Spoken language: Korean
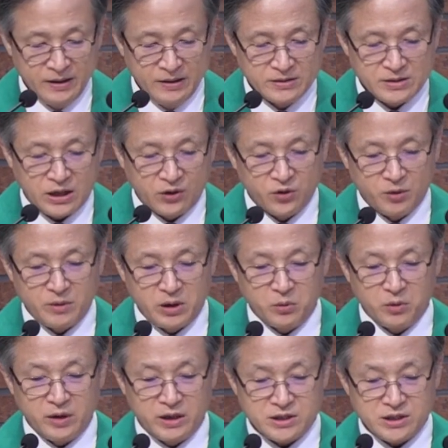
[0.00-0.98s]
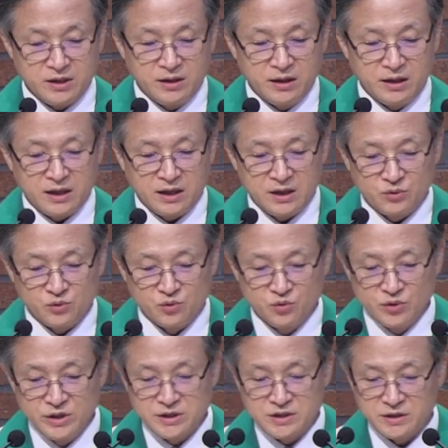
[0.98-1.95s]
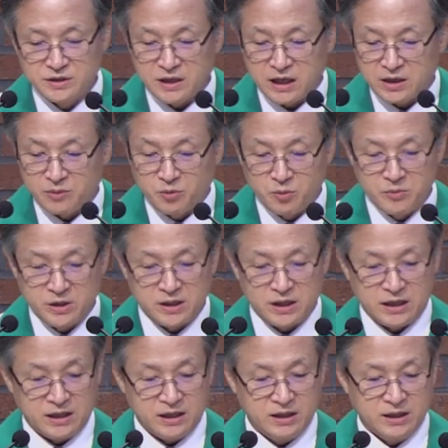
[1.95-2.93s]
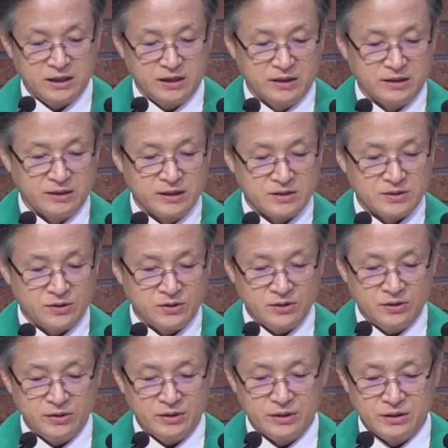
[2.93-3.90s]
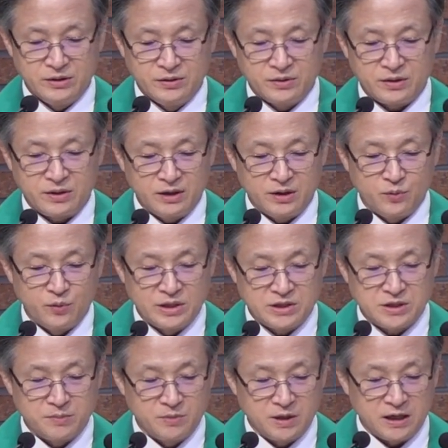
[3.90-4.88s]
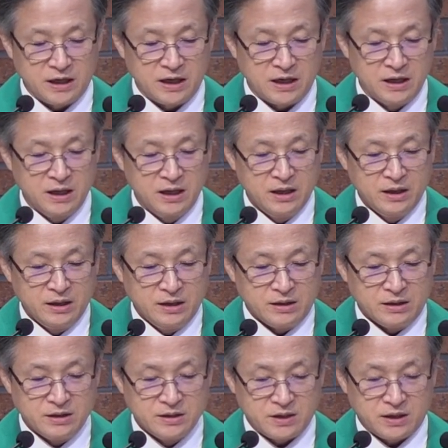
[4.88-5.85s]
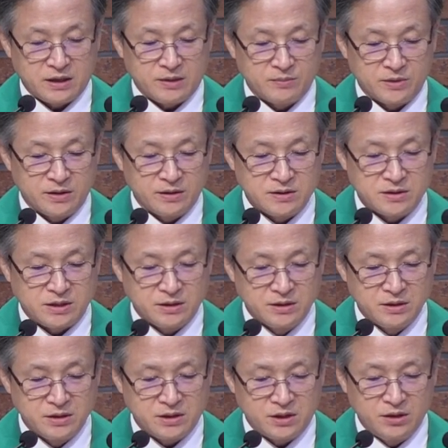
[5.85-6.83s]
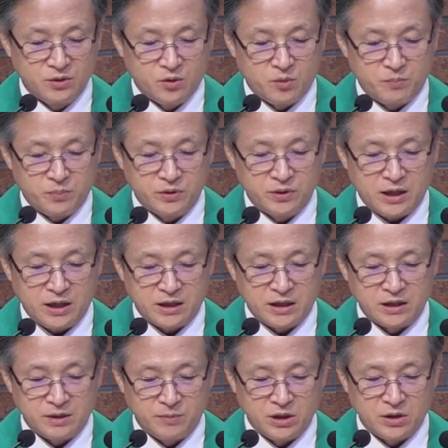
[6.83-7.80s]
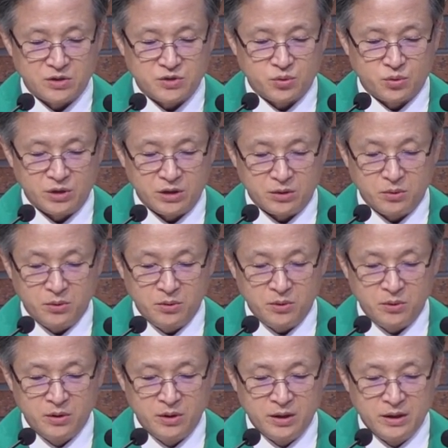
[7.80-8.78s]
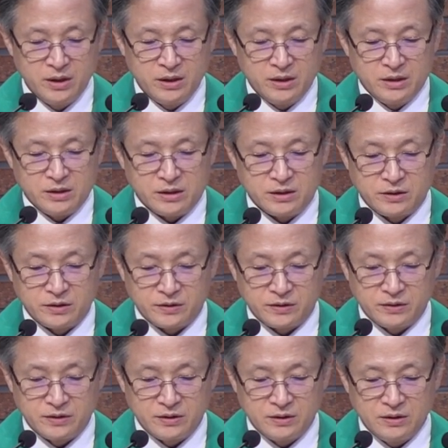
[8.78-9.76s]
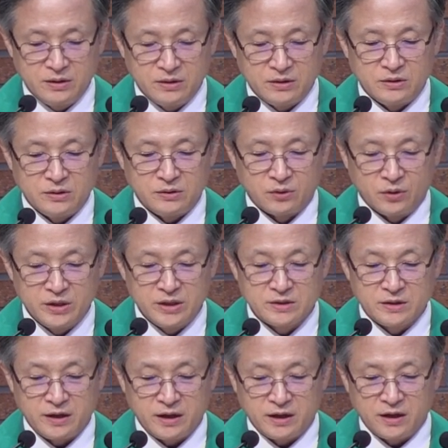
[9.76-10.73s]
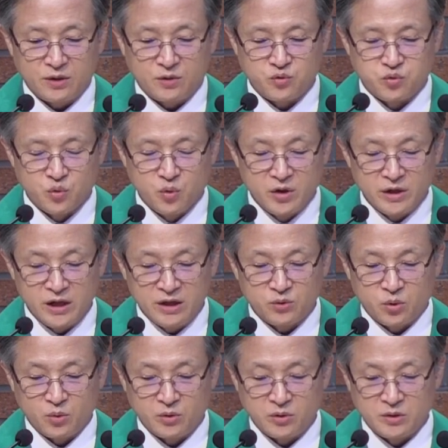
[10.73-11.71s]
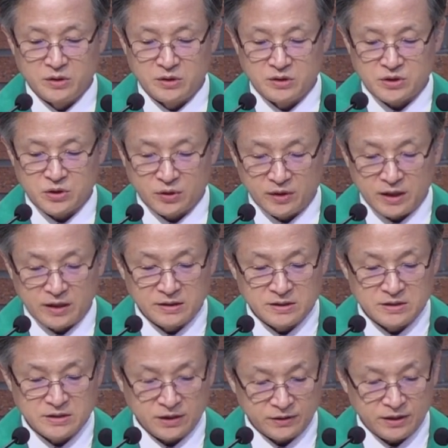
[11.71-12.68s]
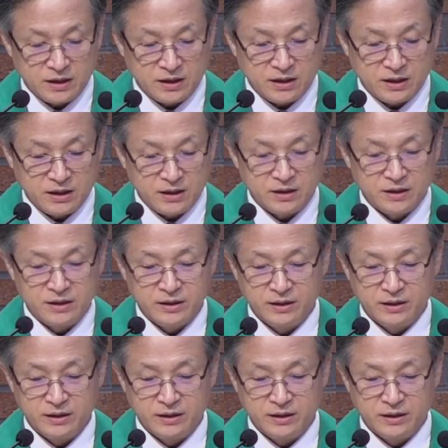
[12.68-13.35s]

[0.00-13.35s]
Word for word: 사도 바울과 신라가 누구인지를 알아봅니다. 그래서 이렇게 외칩니다. 이 사람들은 지극히 높은 하나님의 종이고 이들은 너희들에게 구원의 도를 전하는 자다.